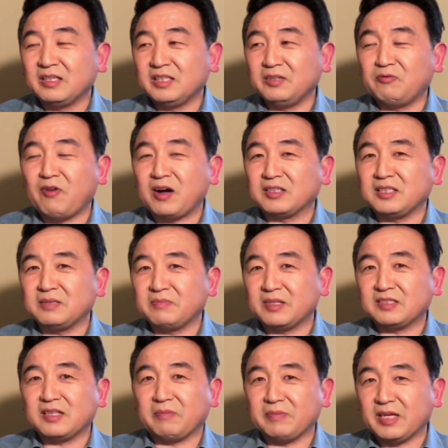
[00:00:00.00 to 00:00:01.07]
你放心
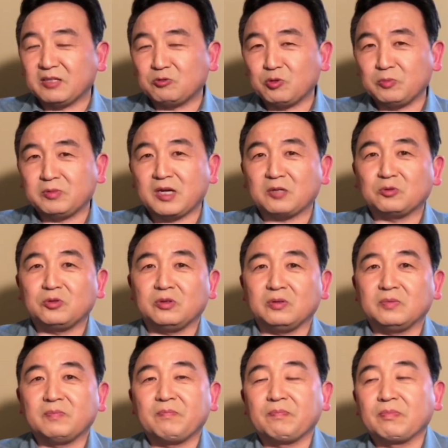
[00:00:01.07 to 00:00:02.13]
吧，怎么也追不上去。
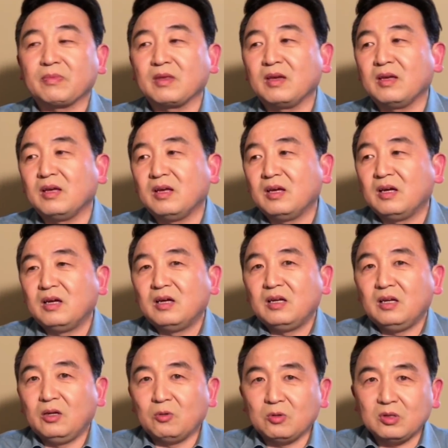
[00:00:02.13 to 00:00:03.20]

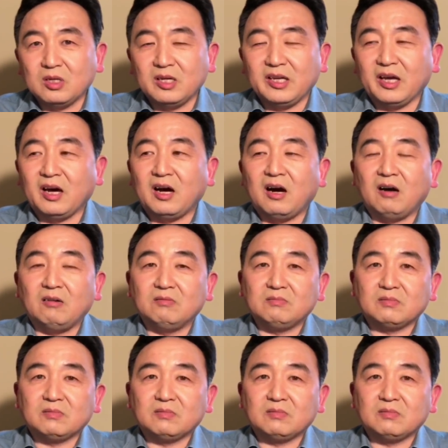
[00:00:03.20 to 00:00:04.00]
刘鹤也好，